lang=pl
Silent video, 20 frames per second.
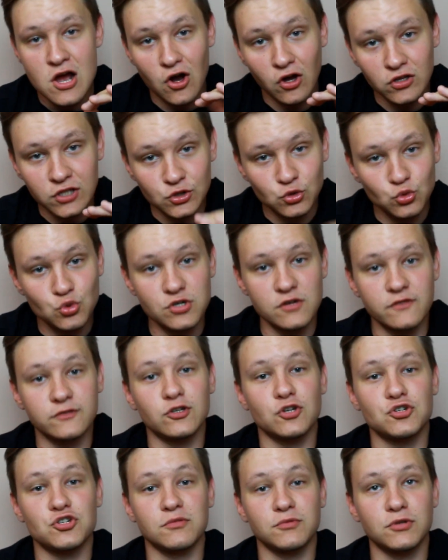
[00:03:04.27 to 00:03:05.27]
One dużo
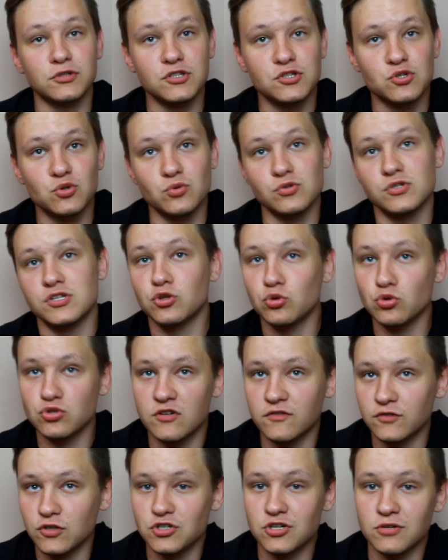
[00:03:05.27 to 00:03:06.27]
wnoszą do dyskusji,
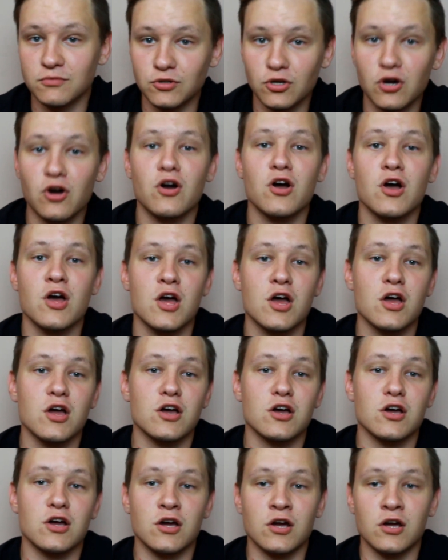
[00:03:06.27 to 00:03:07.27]
dużo wnoszą do,
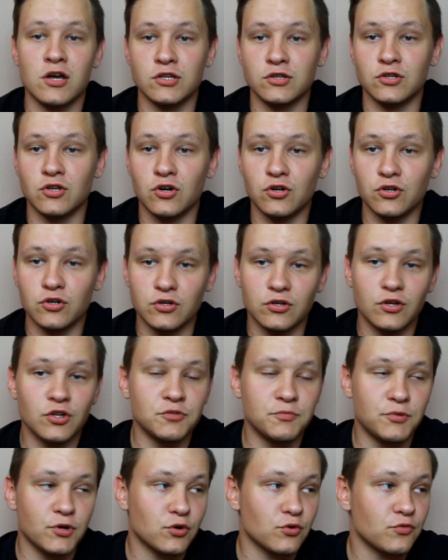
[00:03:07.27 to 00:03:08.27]
e, do
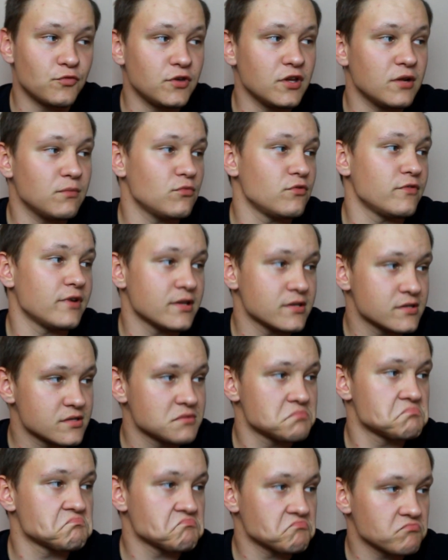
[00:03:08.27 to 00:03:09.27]
odbioru filmu,
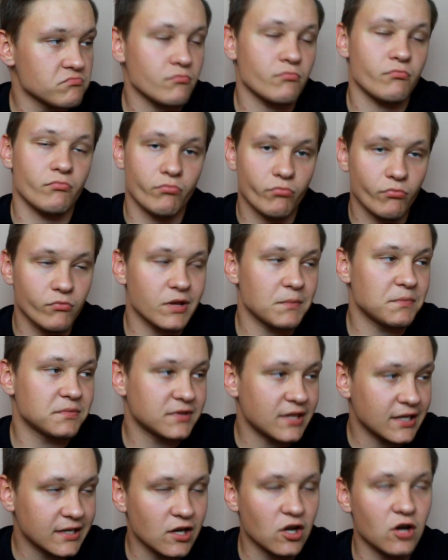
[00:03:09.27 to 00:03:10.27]
więc
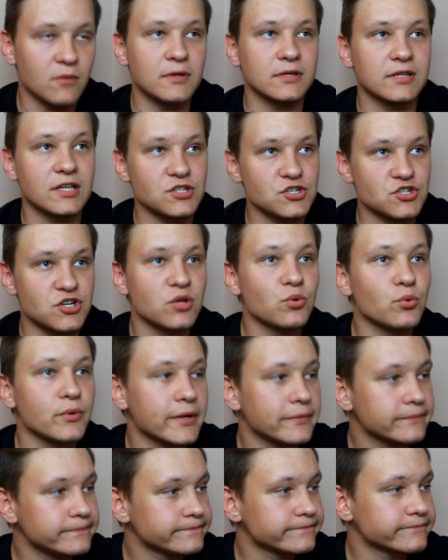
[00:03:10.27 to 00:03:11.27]
takie komentarze
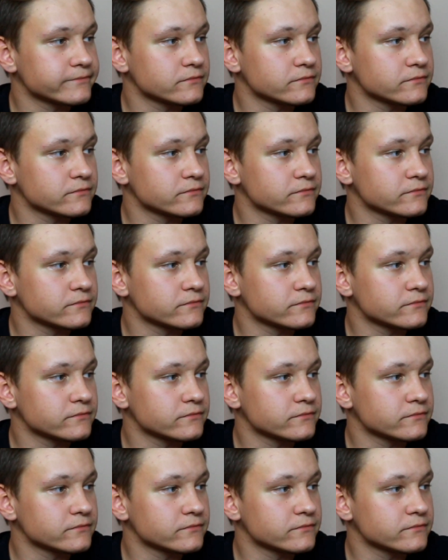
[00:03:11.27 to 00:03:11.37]
szanuję.